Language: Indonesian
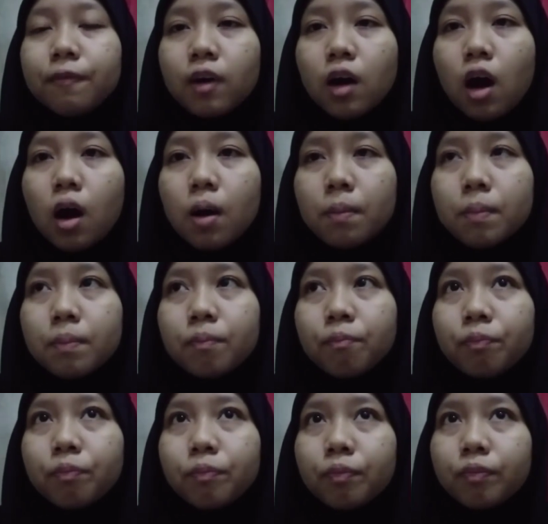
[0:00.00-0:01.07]

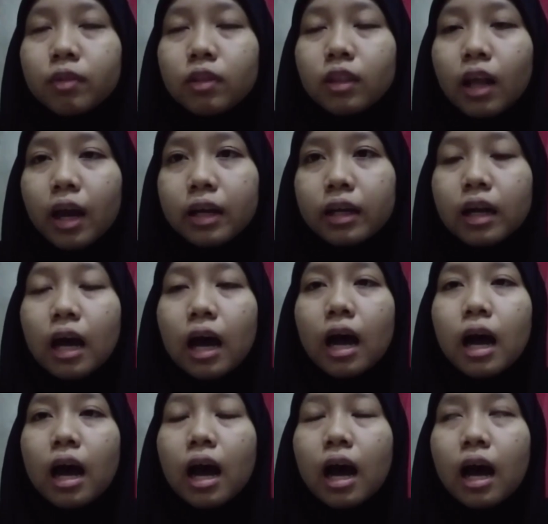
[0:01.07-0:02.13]
from 9
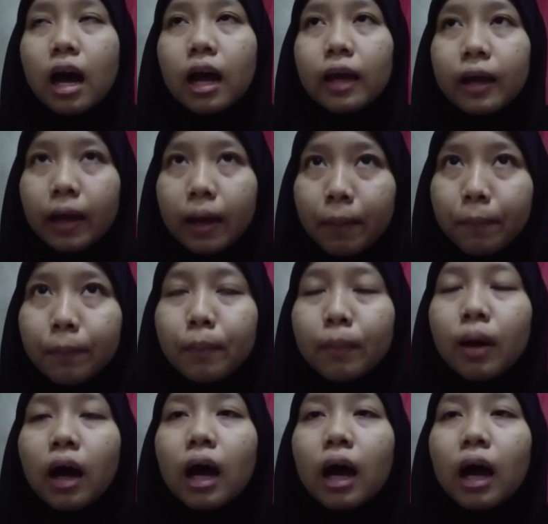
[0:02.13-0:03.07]
a.m.